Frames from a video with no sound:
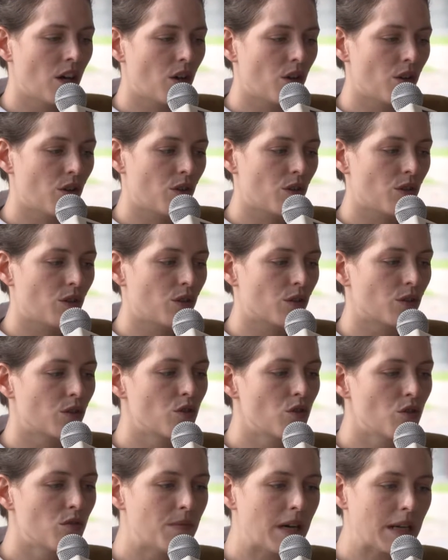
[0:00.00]
Euh,
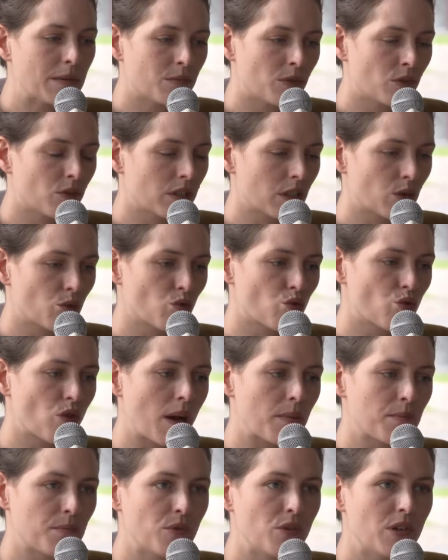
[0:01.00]
globalement, c'est toujours
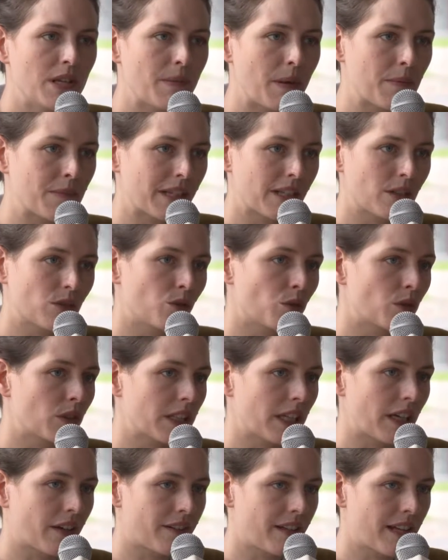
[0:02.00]
un peu les mêmes questions
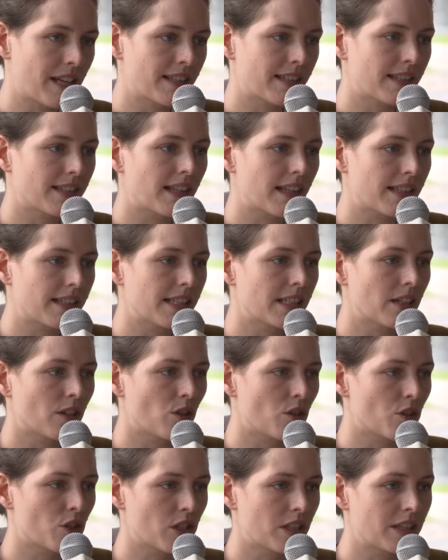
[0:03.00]
qui reviennent, c'est-à-dire,
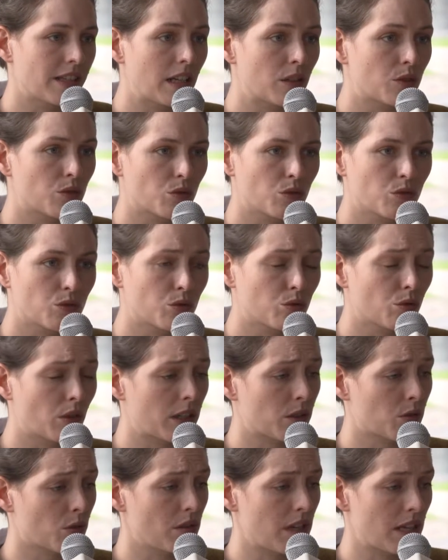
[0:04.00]
euh, j'ai telle structure,
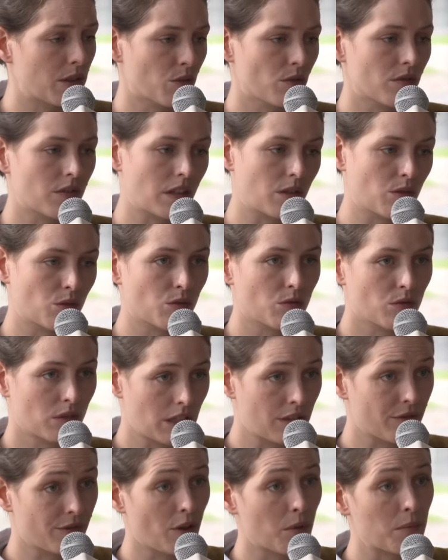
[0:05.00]
est-ce que l'association,
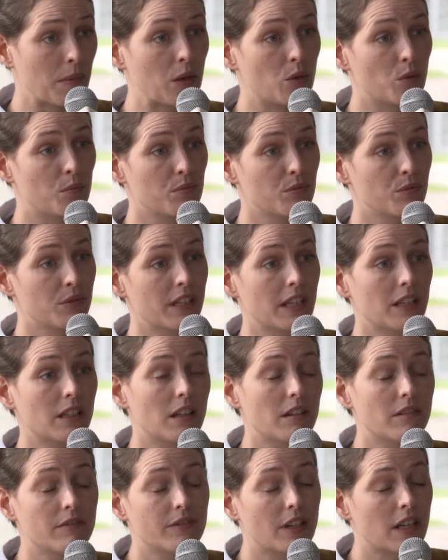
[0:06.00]
c'est le format le plus...
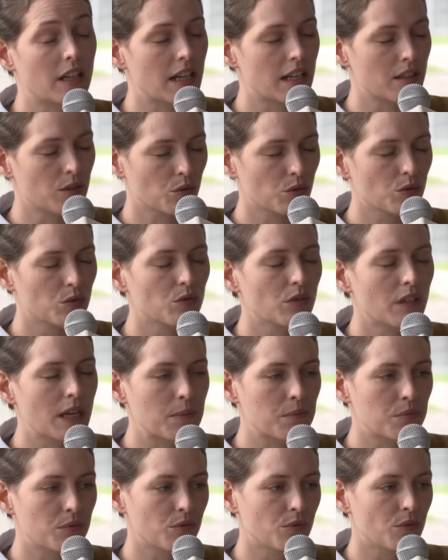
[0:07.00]
Enfin, la structure
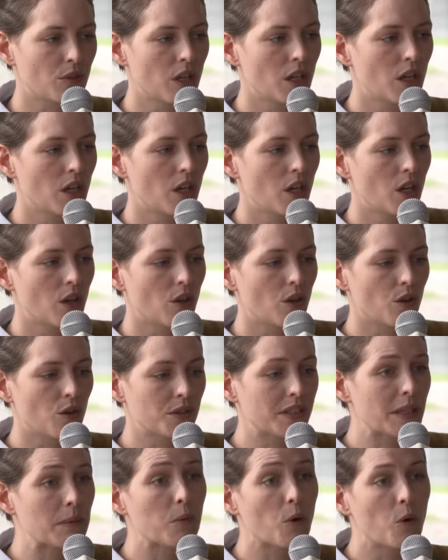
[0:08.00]
la plus
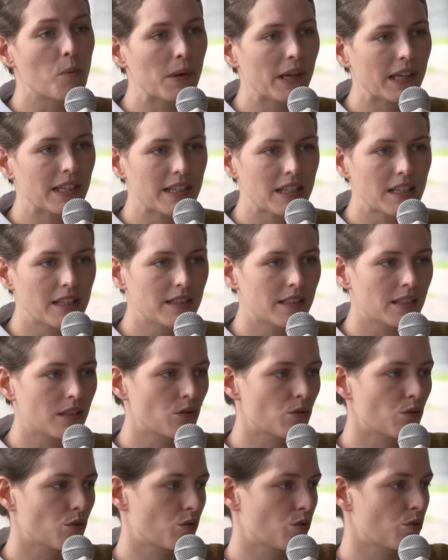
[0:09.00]
euh, appropriés,
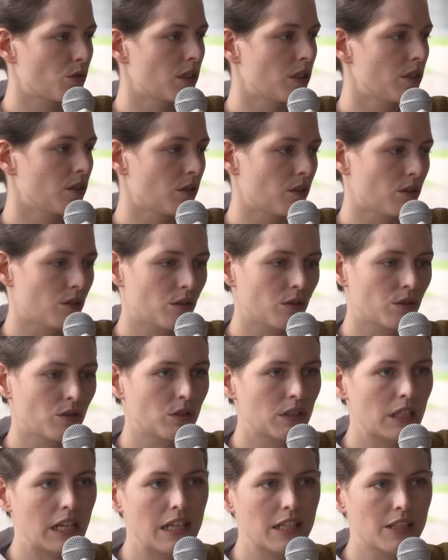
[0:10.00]
si je suis, euh,
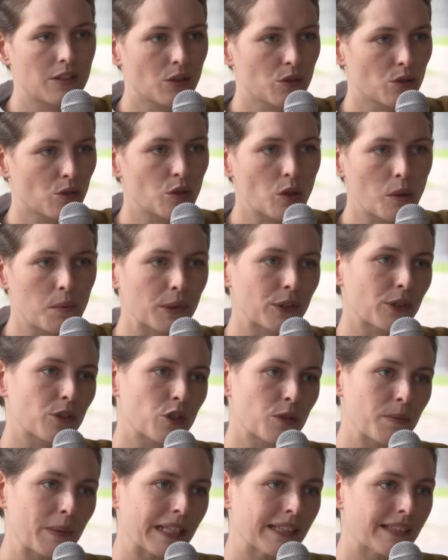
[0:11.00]
j'ai la licence autrement dans
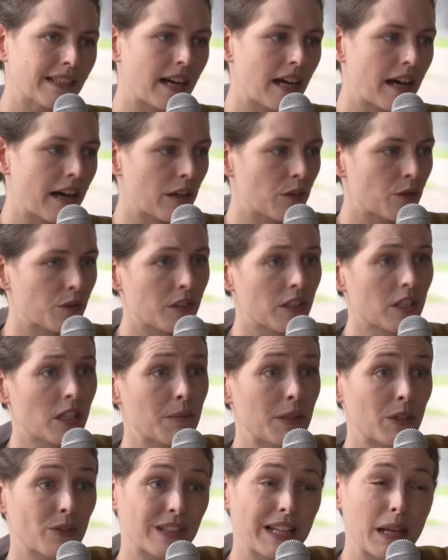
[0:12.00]
le spectacle, si
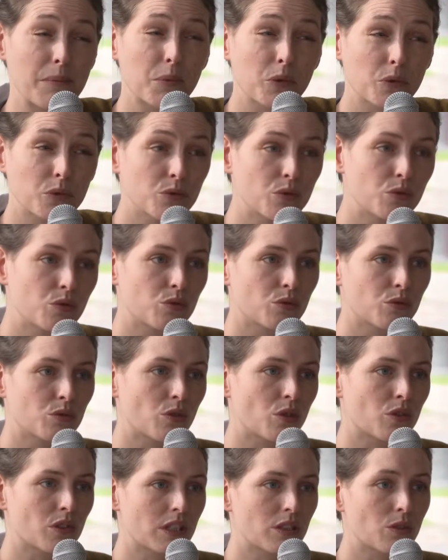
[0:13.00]
jamais je fais de la production
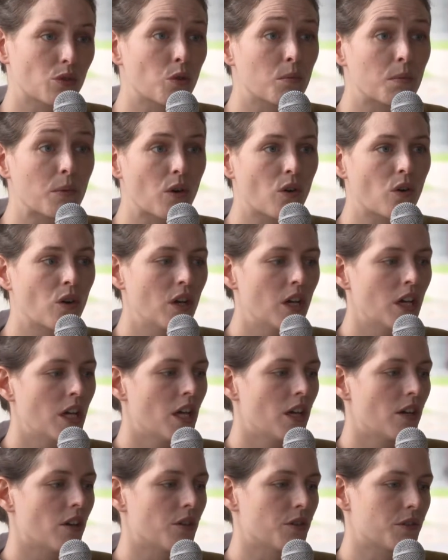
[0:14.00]
d'enregistrement,
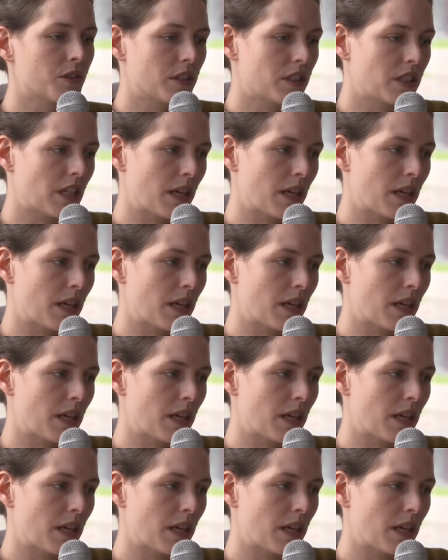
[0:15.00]
euh, si